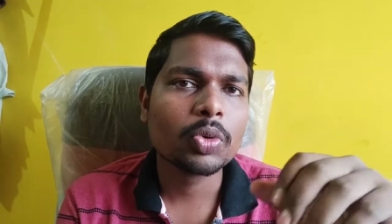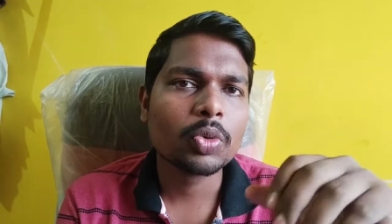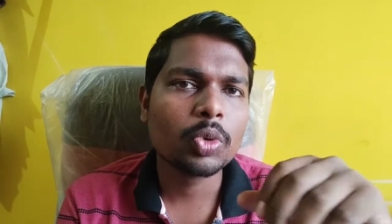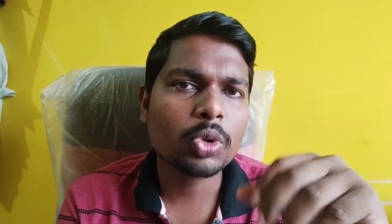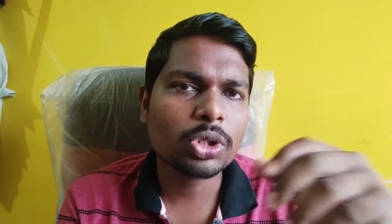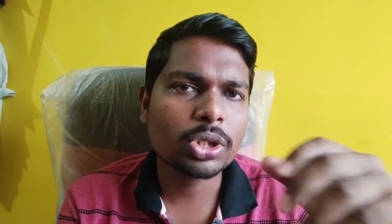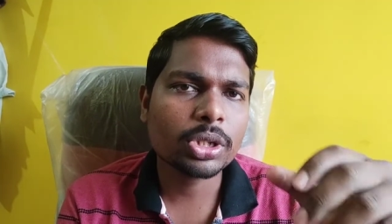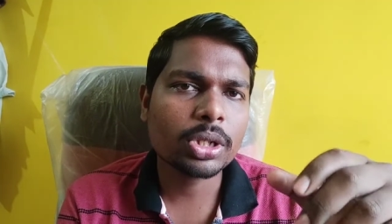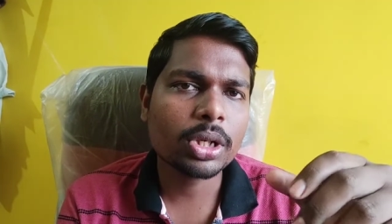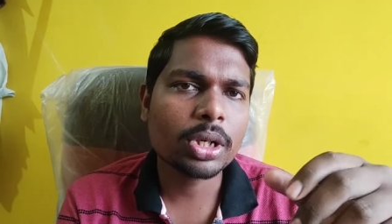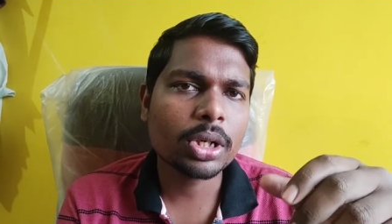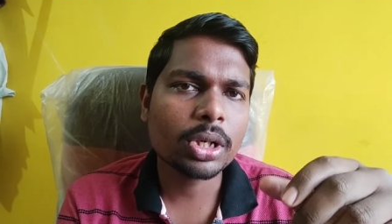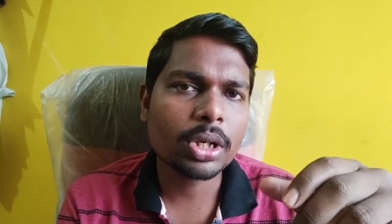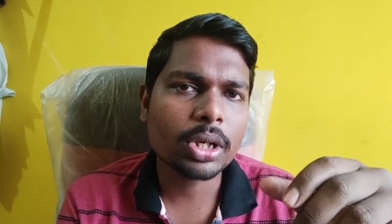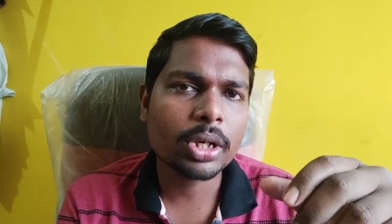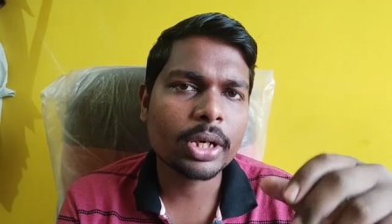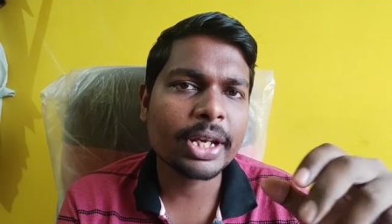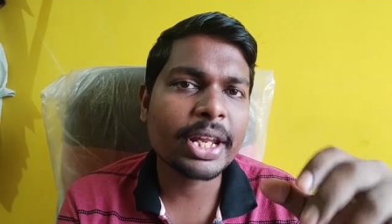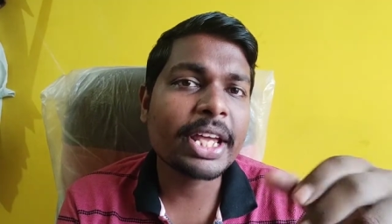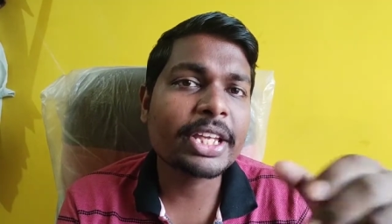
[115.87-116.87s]
कुछ
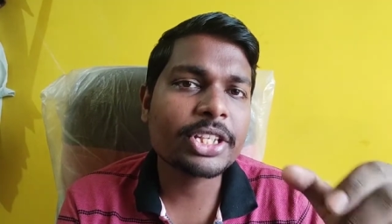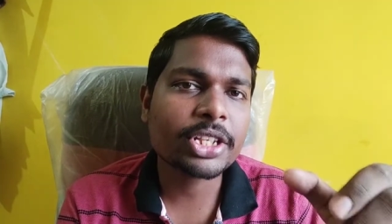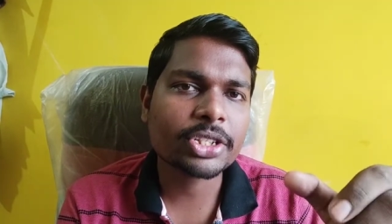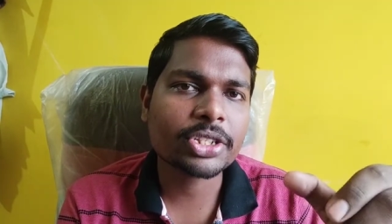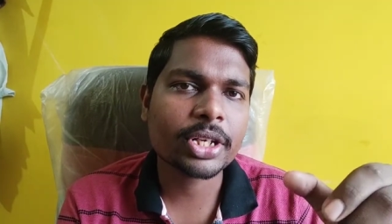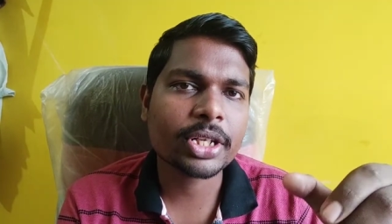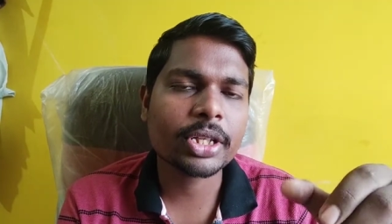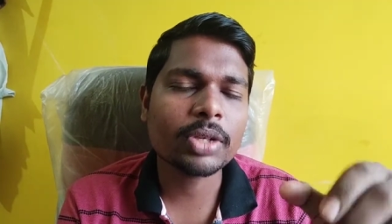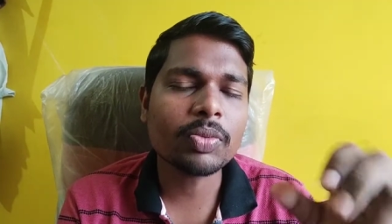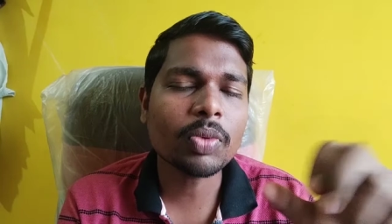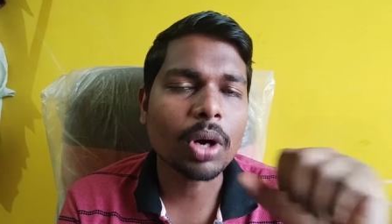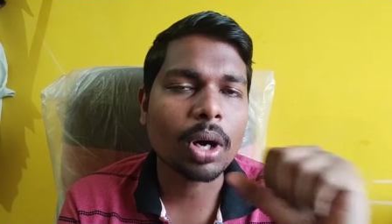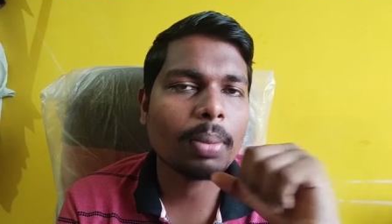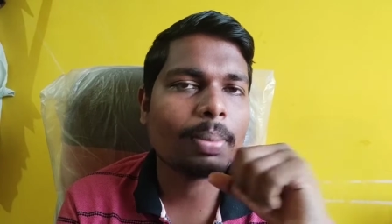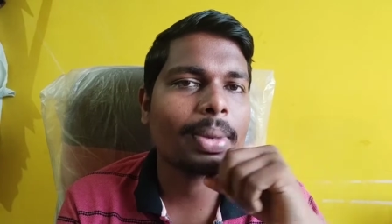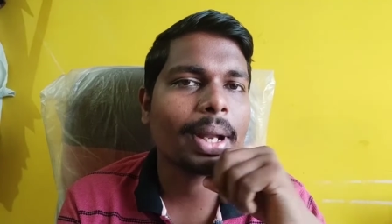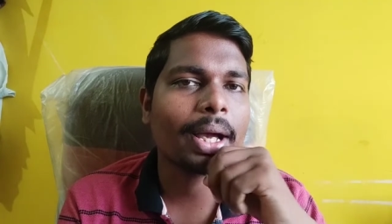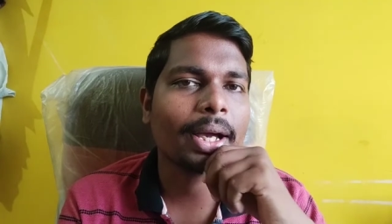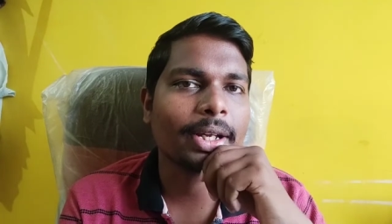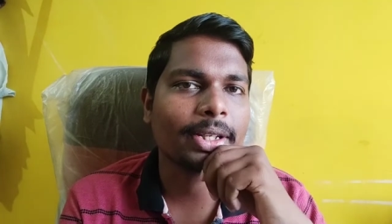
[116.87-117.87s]
क्रिएचर्स रहते हैं वो
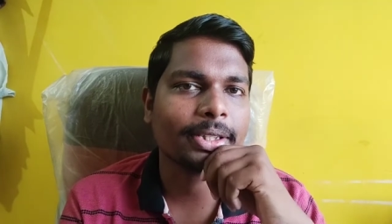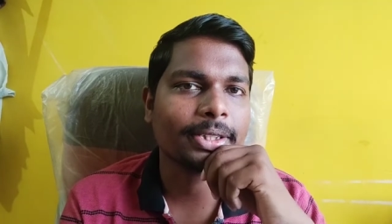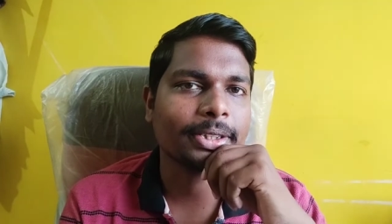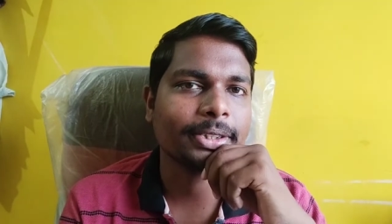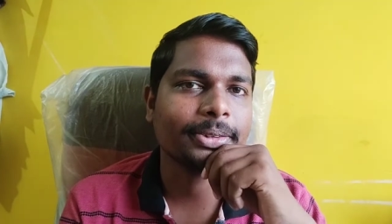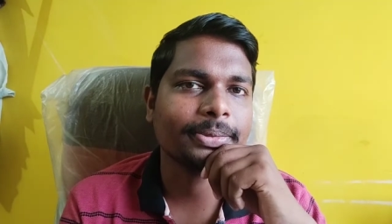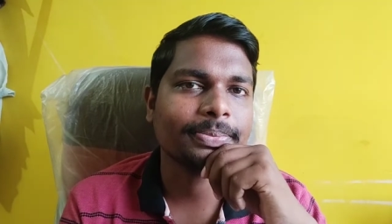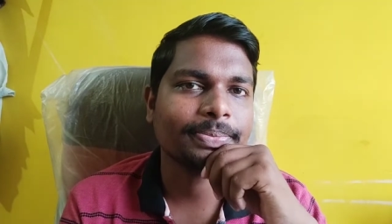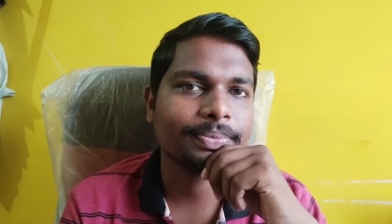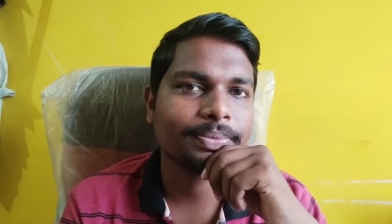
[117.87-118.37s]
हमला करते हैं